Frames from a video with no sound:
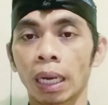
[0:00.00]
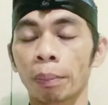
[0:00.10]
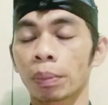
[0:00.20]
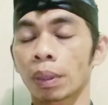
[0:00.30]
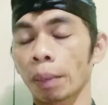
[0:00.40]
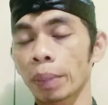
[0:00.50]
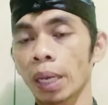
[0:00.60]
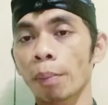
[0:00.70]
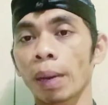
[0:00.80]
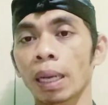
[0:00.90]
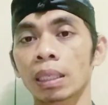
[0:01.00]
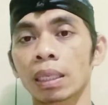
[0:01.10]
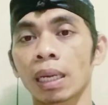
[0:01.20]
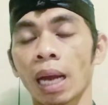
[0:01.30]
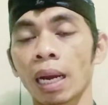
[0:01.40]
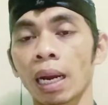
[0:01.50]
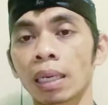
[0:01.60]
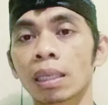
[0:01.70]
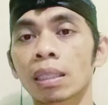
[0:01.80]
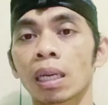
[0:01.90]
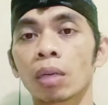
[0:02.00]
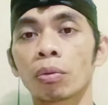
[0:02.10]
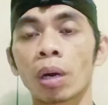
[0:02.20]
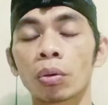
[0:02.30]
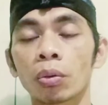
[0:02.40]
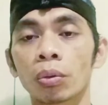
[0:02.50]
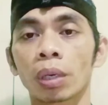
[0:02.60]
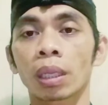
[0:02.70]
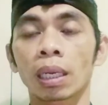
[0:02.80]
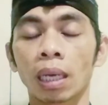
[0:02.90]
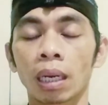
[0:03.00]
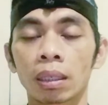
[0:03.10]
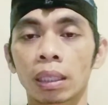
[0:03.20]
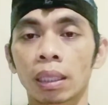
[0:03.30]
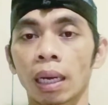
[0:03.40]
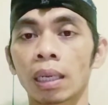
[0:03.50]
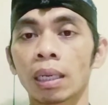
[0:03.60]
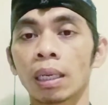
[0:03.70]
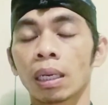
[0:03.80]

Nah, tapi yang paling sederhana nih ke sekali wau kalau kita